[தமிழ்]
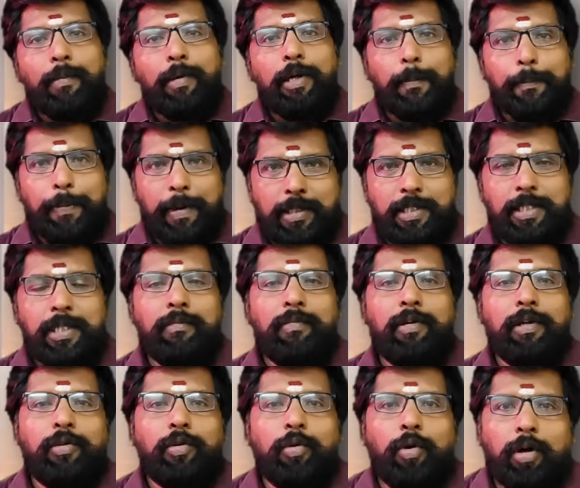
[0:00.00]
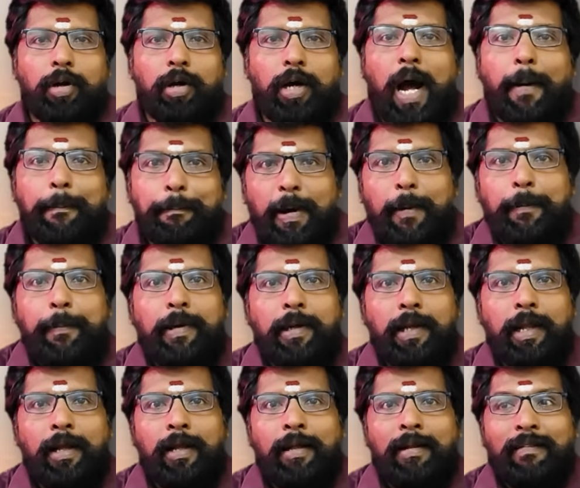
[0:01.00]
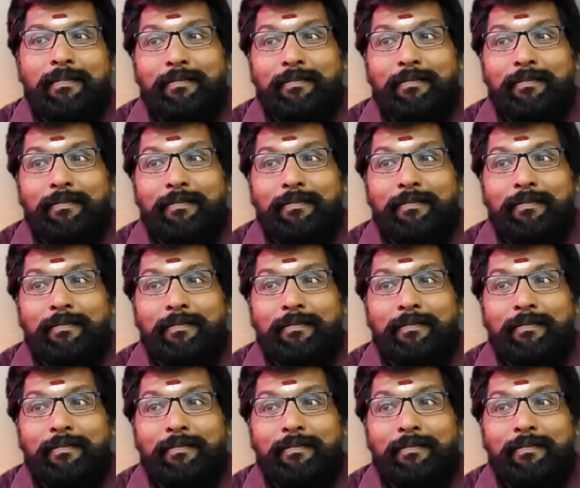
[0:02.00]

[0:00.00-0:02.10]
நமக்கு பிரச்சனை வருதோ அப்பப்பெல்லாம்